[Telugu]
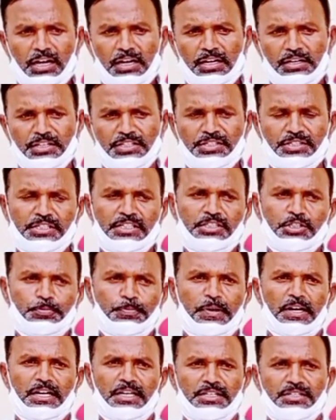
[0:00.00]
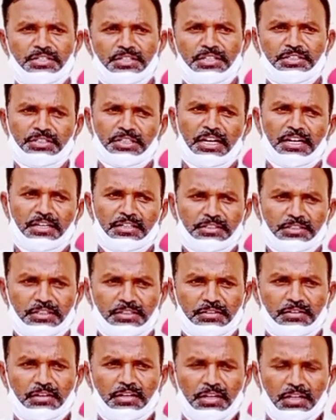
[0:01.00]
ఆ డిస్టెన్స్ పాటించి
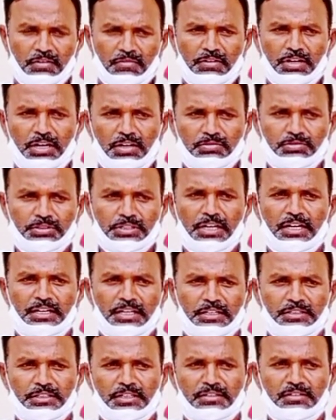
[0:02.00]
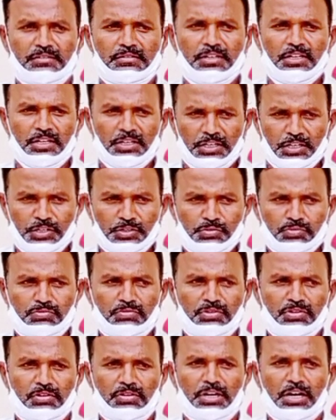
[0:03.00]
శానిటైజేషన్ వాళ్ళకు శానిటేషన్
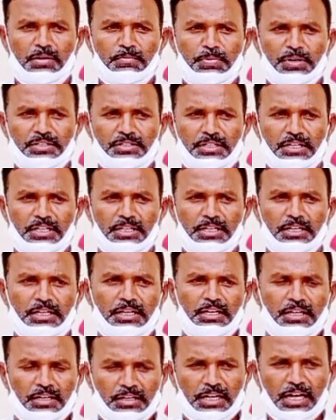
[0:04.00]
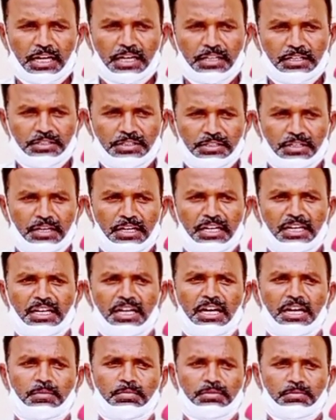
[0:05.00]
ఇచ్చుకుంటూ గ్రామ పంచాయతీ కార్యదర్శి కానీ
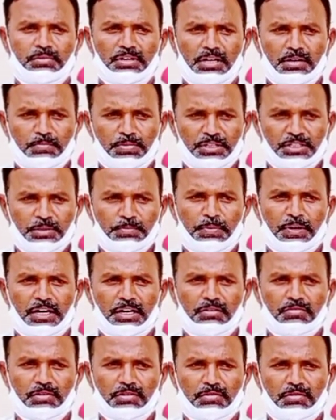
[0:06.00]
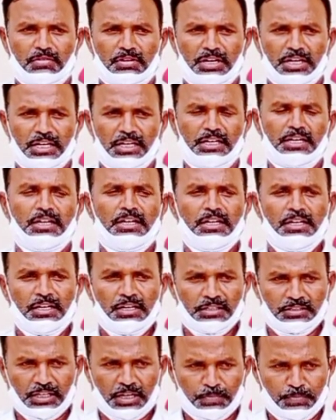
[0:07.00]
గ్రామ పంచాయతీ పాలకవర్గం కానీ
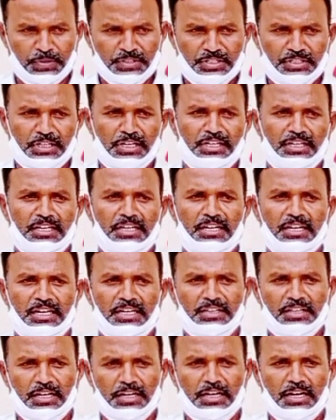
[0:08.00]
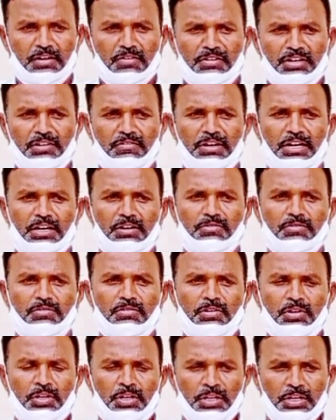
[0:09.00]
సర్పంచ్గా నేను కానీ దగ్గరుండి వాళ్ళకు
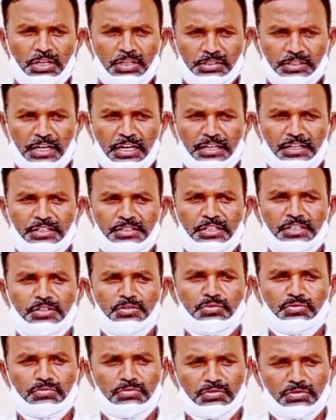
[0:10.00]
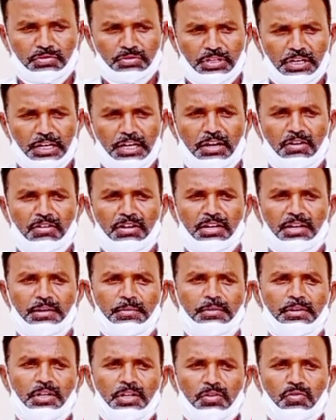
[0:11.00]
శానిటేషన్ ఇచ్చుకుంటూ దగ్గరుండి
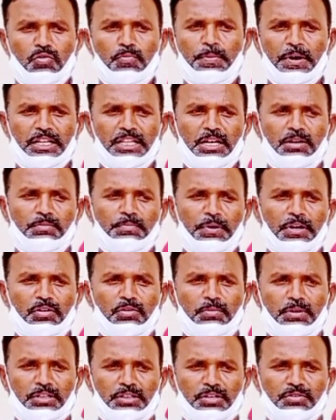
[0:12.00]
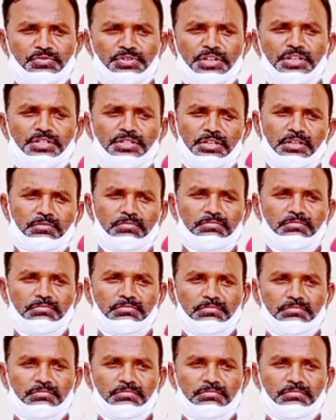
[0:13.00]
ఉపాధి పనులు మాత్రం చేయించినాం